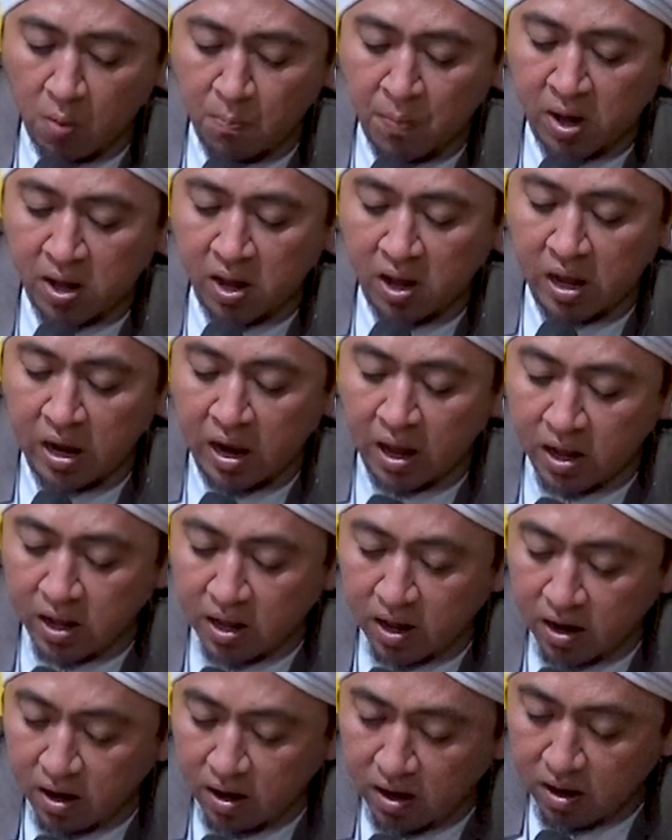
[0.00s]
Maka
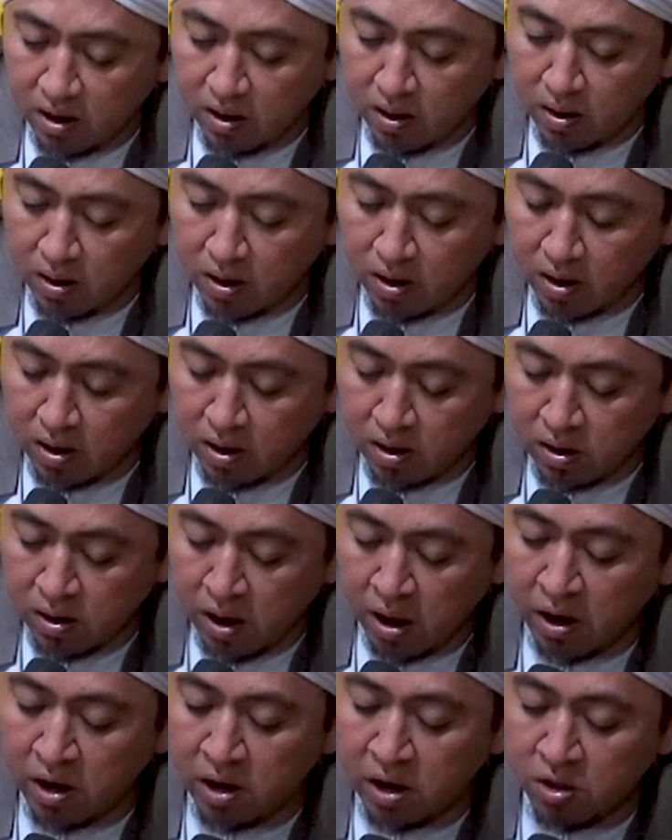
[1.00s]
hilangkan
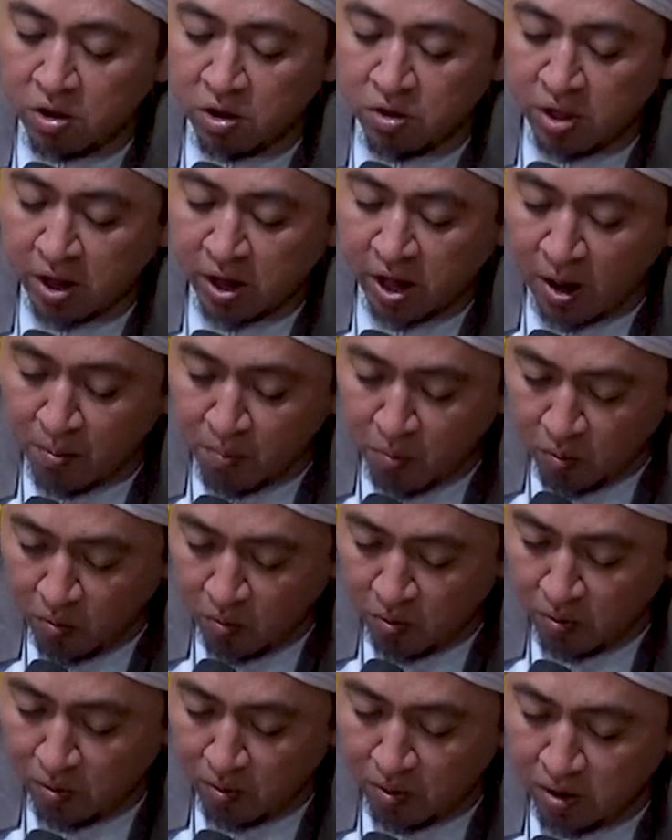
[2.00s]
dari di sisi
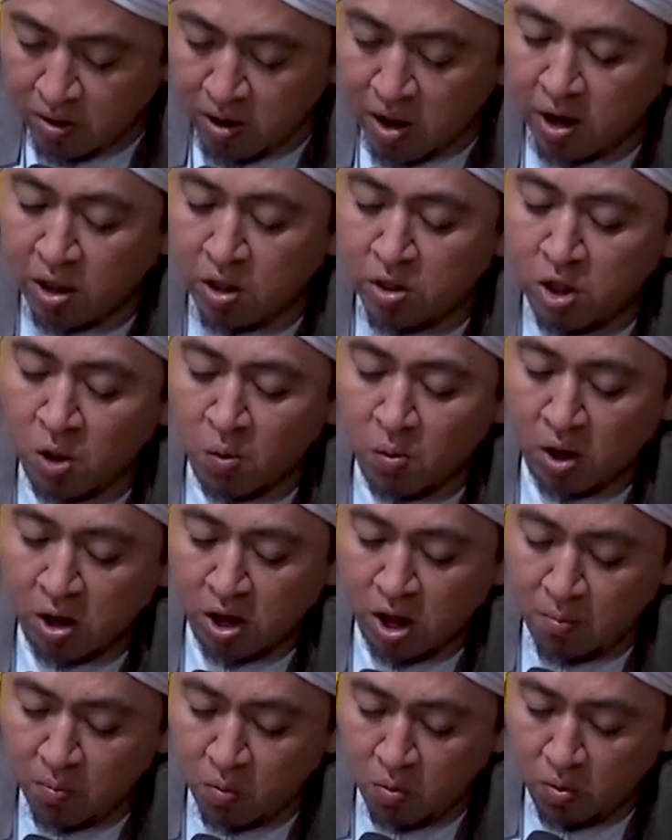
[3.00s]
kamu, dari jiwa
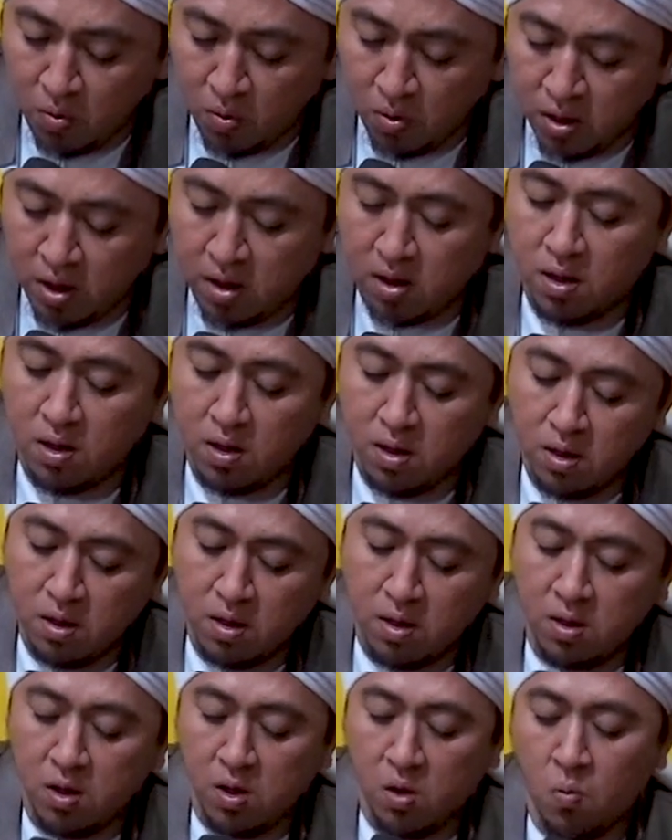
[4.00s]
kamu, ya.
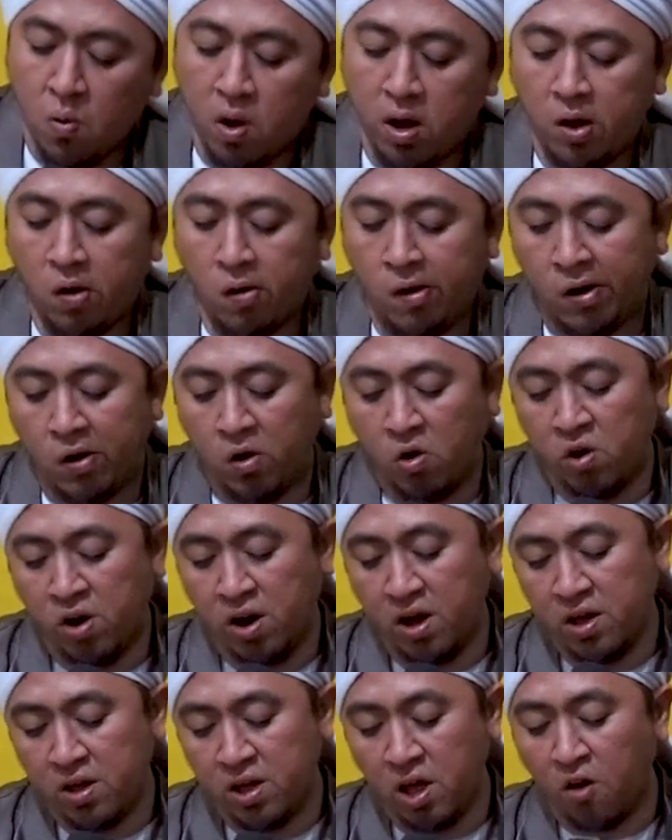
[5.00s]
Wahai
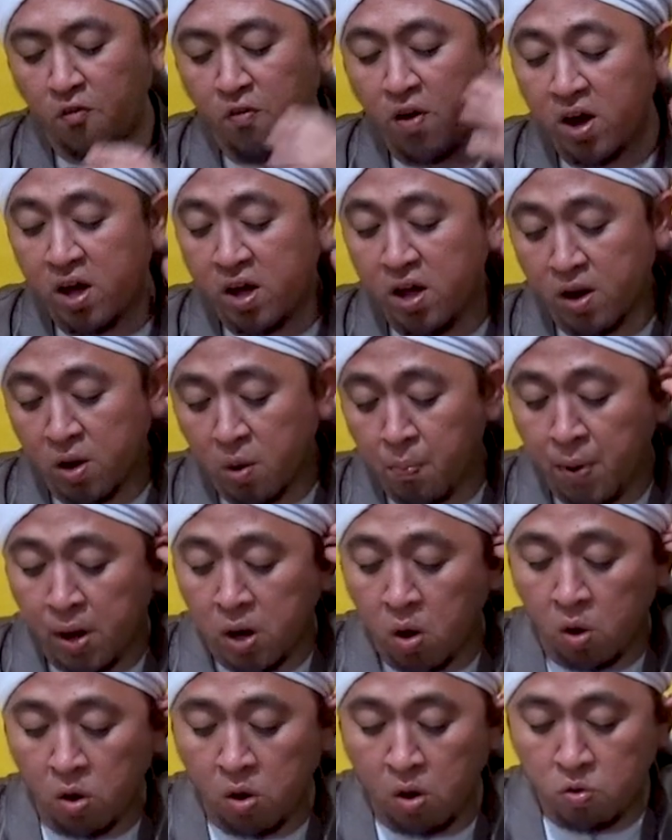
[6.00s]
orang-orang yang fakir
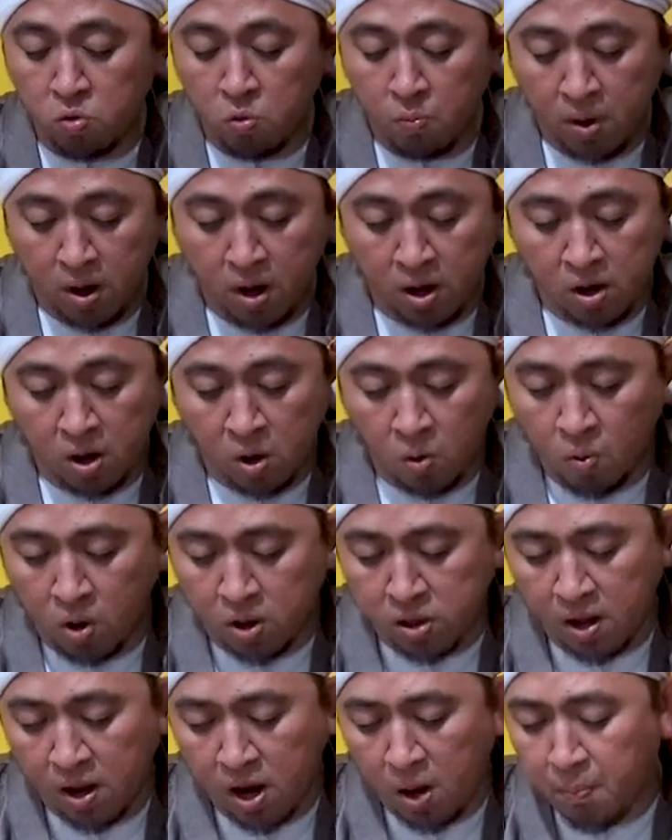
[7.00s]
kepada Allah Subhanahu
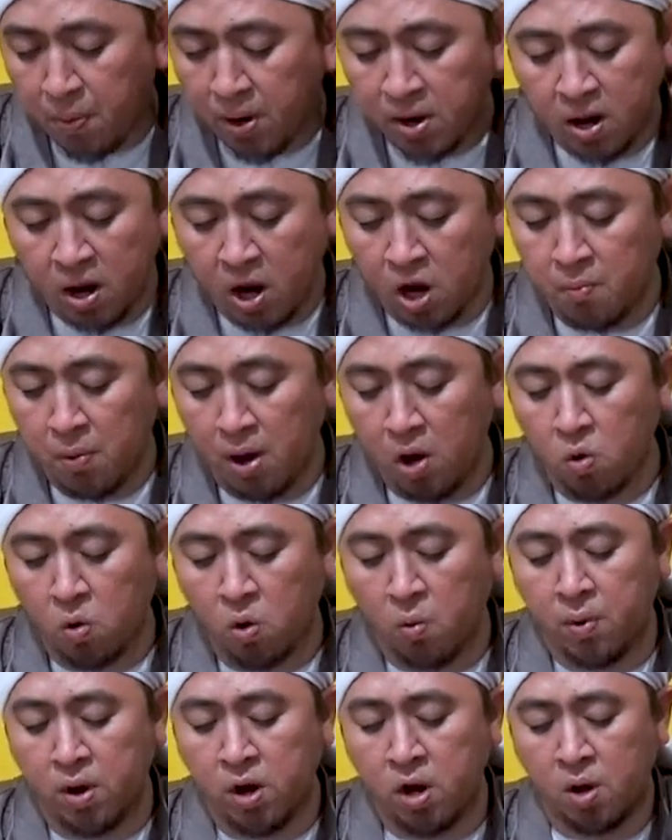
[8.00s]
wa taala, pandangan
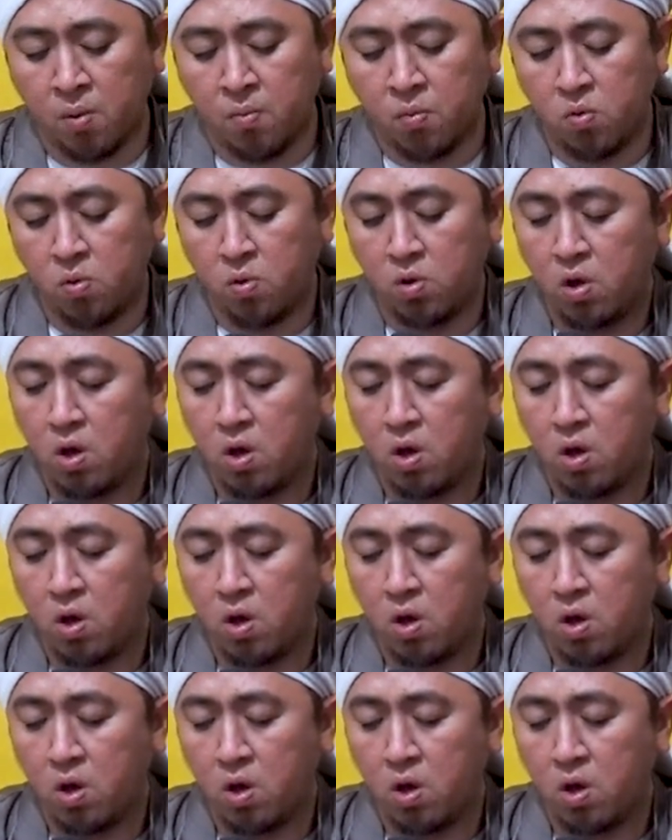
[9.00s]
makhluk kepada kamu.